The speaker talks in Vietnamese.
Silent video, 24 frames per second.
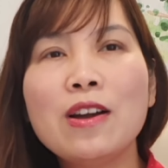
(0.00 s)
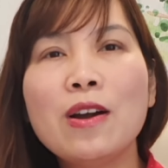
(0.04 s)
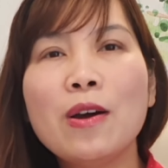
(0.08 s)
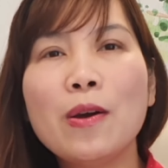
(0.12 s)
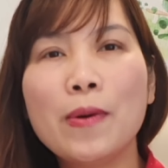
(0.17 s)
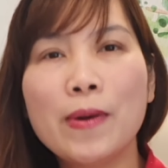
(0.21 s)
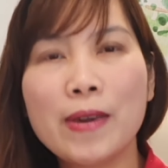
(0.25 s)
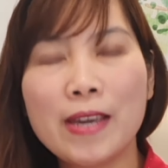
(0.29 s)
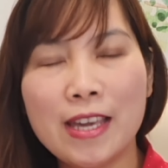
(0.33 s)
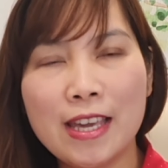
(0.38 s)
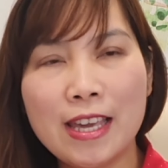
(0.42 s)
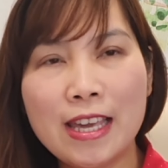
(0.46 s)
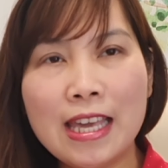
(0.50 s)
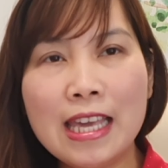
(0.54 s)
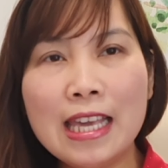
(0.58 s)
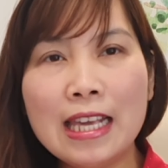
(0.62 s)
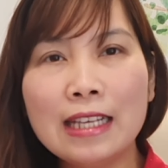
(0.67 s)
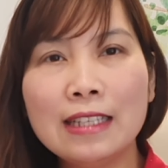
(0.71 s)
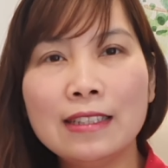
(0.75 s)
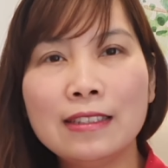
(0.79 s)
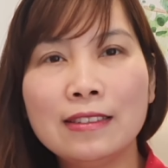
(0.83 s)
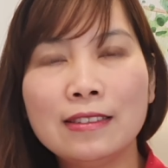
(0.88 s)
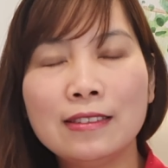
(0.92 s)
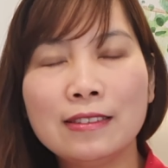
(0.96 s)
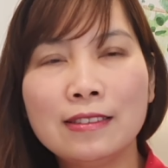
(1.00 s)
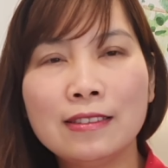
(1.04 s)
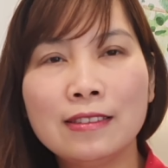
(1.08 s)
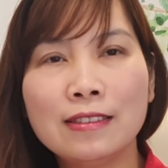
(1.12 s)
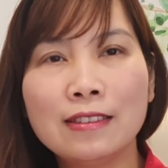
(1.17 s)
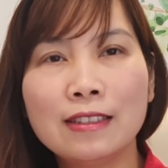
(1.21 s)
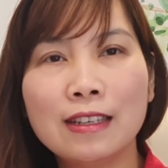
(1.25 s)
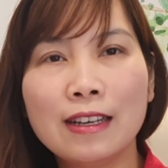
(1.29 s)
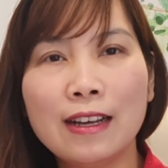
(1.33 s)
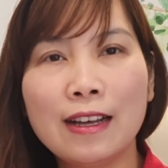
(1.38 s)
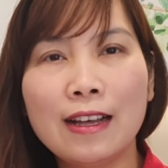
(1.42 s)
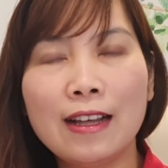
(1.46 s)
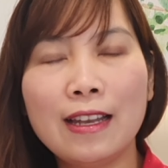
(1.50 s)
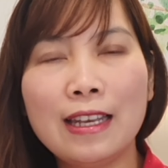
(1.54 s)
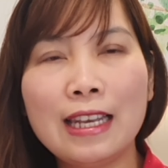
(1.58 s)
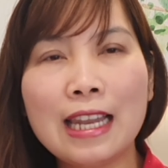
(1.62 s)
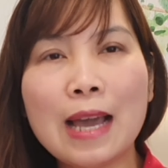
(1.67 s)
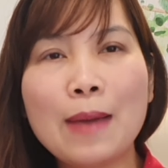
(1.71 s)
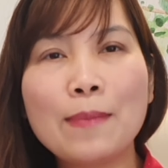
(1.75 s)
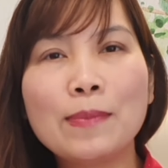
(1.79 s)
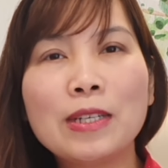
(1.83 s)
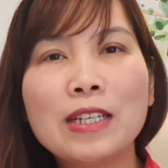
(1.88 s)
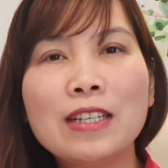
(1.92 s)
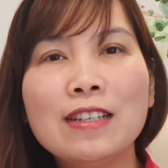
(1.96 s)
hủy à,
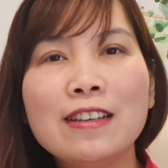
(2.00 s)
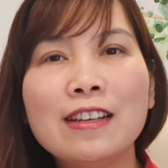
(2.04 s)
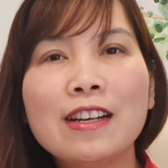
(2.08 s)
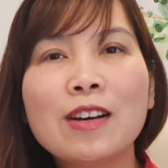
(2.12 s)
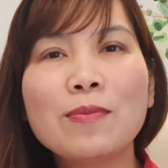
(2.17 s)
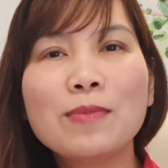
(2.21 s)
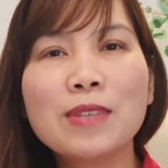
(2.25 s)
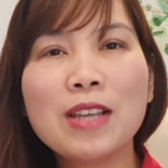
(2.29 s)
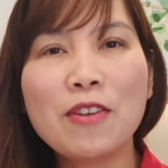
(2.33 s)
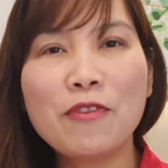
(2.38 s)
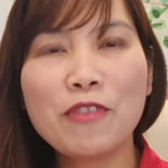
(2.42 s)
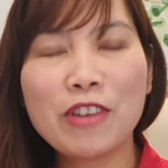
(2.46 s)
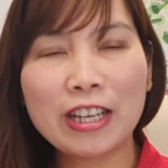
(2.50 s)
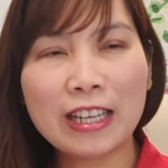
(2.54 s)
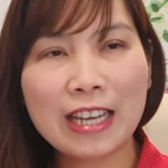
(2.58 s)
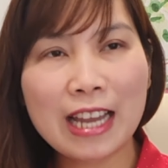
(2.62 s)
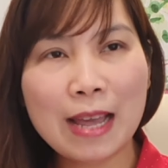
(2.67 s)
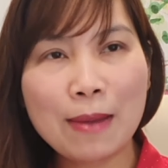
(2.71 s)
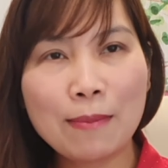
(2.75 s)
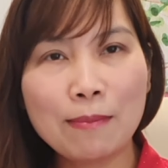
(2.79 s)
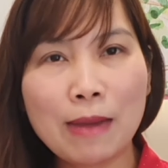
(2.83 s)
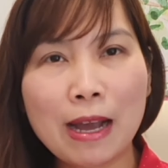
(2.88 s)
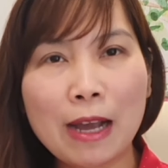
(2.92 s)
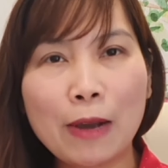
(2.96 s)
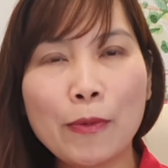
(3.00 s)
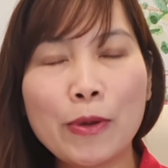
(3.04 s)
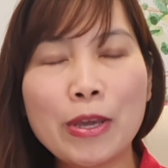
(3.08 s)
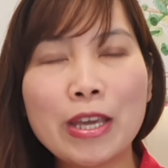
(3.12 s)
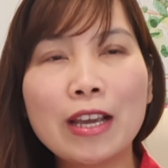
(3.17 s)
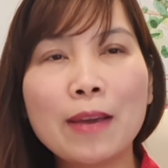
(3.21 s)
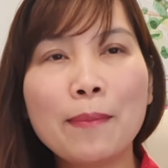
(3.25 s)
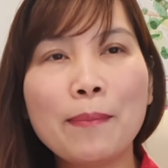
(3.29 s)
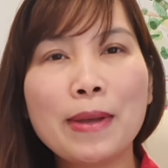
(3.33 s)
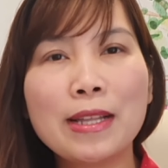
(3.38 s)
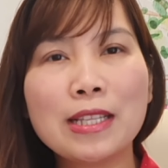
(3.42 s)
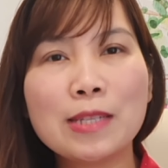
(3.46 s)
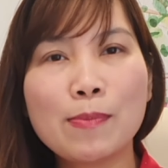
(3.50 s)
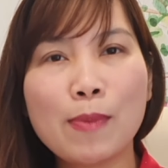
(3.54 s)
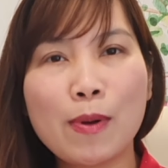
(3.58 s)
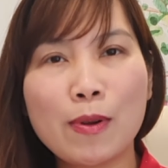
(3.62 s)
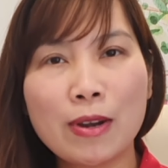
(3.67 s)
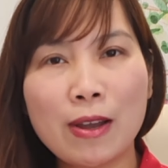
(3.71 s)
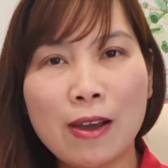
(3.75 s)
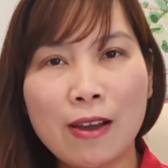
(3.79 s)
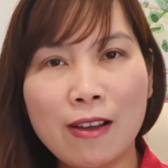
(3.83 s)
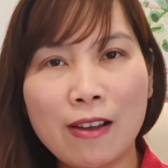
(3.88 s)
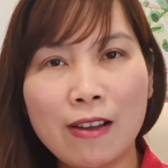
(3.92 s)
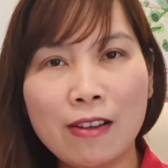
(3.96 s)
làm người công dân việt nam bạn hủy cái passport
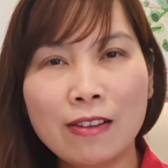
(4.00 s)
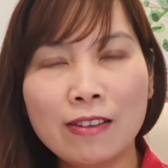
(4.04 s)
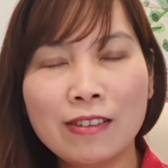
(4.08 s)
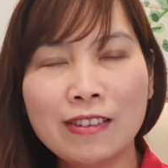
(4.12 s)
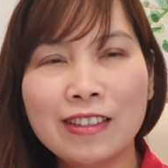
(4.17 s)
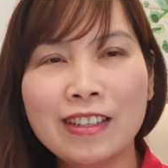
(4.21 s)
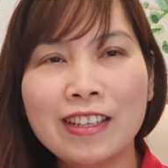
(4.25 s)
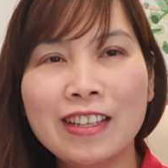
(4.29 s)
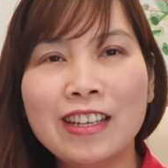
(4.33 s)
đó